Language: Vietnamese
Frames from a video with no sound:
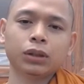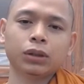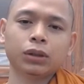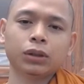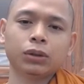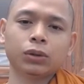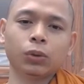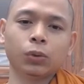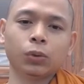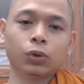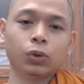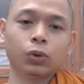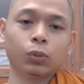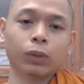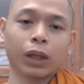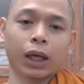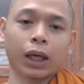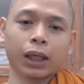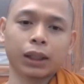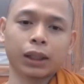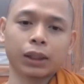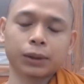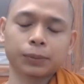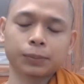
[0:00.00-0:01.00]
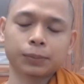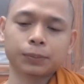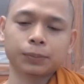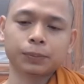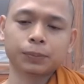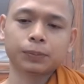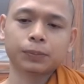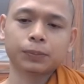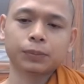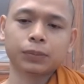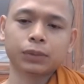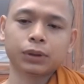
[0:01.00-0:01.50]
tụ chung lại đó
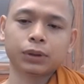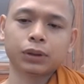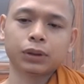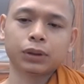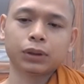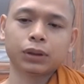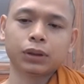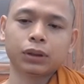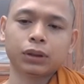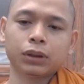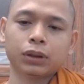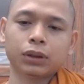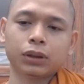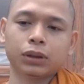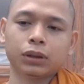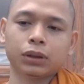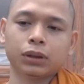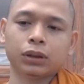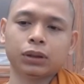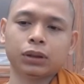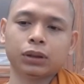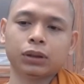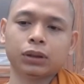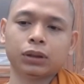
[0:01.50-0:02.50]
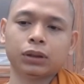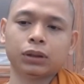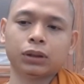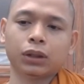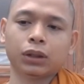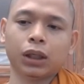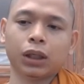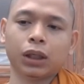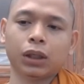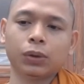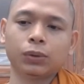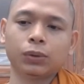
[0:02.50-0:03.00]
ờ, theo